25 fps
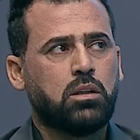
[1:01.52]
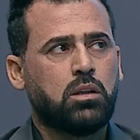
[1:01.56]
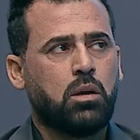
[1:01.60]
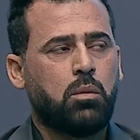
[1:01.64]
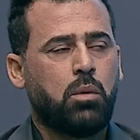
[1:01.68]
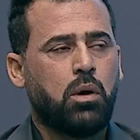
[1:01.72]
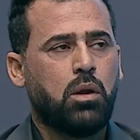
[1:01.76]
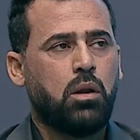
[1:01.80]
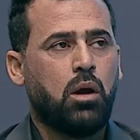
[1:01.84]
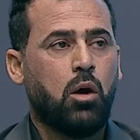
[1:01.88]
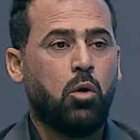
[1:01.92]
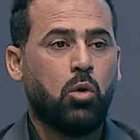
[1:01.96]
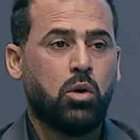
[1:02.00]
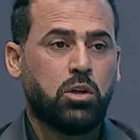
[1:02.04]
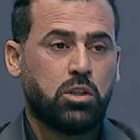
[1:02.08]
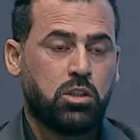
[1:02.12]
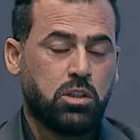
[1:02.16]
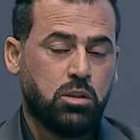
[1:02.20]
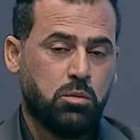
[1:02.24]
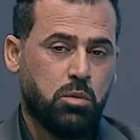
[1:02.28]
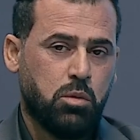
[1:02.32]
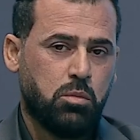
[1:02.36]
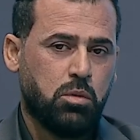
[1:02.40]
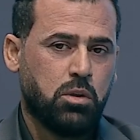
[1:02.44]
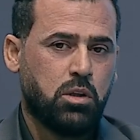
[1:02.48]
طبعا اول
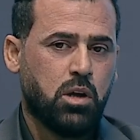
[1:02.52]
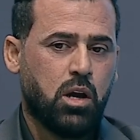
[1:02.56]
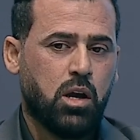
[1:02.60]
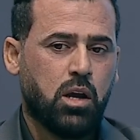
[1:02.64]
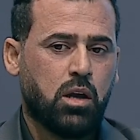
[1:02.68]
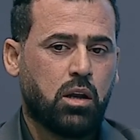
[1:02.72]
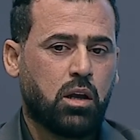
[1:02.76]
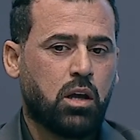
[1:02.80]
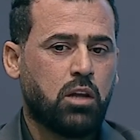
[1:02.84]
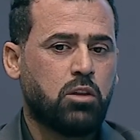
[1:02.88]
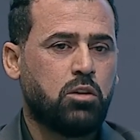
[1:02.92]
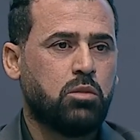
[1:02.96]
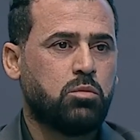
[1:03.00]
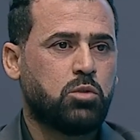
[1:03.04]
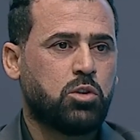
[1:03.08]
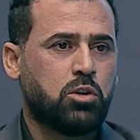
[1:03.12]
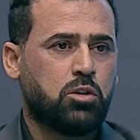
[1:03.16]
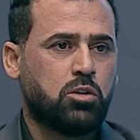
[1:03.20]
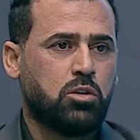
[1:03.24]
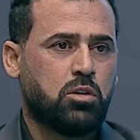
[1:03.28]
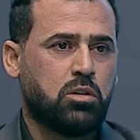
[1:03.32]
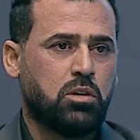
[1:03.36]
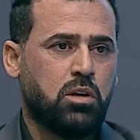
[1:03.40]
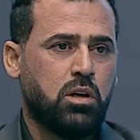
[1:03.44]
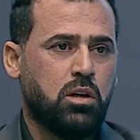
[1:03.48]
شيء بالبدايه نقدم
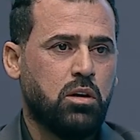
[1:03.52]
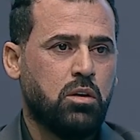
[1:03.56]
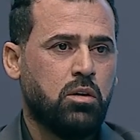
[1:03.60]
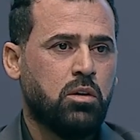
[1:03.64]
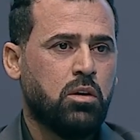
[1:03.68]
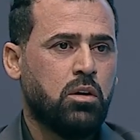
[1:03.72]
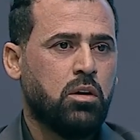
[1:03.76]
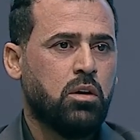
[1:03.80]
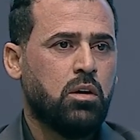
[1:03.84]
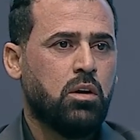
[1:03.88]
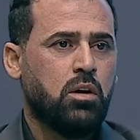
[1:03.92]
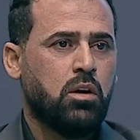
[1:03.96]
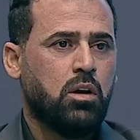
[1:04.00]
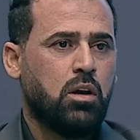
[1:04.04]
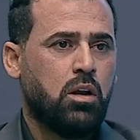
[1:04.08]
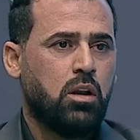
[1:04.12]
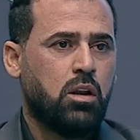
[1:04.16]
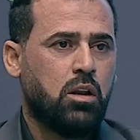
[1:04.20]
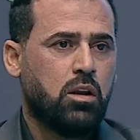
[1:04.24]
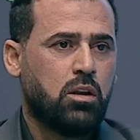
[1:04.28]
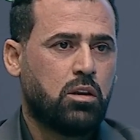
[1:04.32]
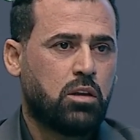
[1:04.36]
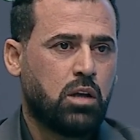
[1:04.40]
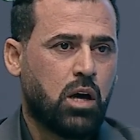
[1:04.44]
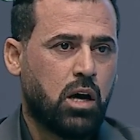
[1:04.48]
شكرنا
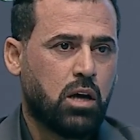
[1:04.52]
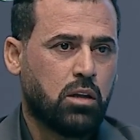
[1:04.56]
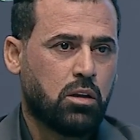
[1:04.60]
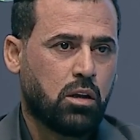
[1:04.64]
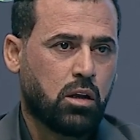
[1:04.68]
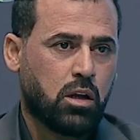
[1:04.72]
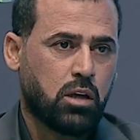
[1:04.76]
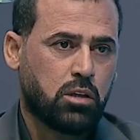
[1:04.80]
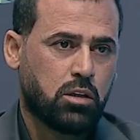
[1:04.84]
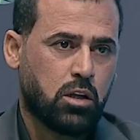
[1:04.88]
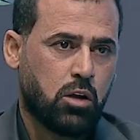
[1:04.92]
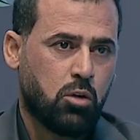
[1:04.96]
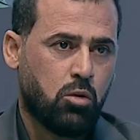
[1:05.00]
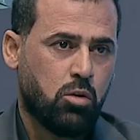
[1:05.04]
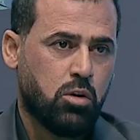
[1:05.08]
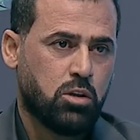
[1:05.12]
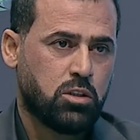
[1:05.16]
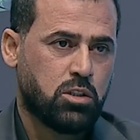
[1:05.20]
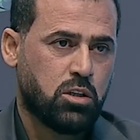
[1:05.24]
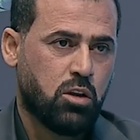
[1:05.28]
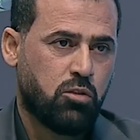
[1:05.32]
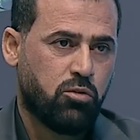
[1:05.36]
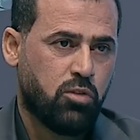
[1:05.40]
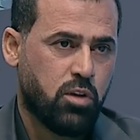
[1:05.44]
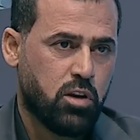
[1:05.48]
للاتحاد القطري
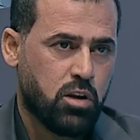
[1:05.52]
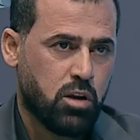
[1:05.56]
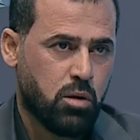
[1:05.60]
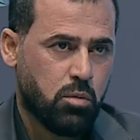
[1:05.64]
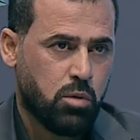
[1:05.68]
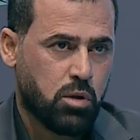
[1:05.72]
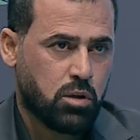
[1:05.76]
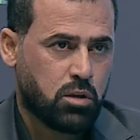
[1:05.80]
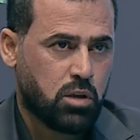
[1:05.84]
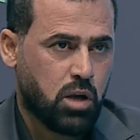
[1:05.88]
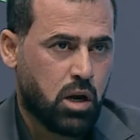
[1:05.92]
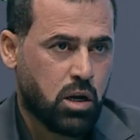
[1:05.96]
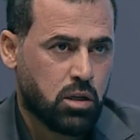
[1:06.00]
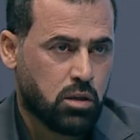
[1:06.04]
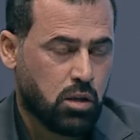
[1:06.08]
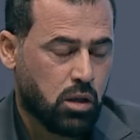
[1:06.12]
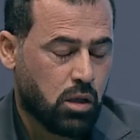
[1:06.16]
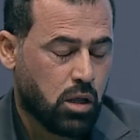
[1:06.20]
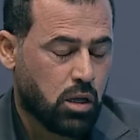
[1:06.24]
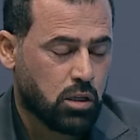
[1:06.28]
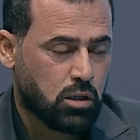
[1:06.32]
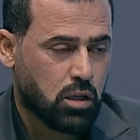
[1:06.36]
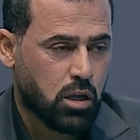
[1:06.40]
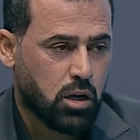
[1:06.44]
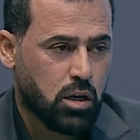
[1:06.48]
واللجنه الفنيه بالاتحاد
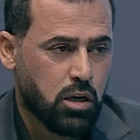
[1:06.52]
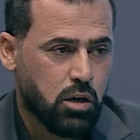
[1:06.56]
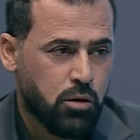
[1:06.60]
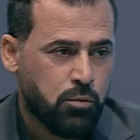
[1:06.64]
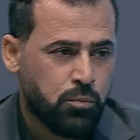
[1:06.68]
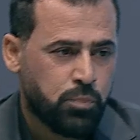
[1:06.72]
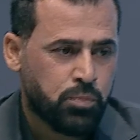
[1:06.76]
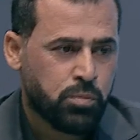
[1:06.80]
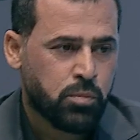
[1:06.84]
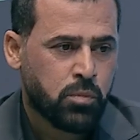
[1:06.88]
القطري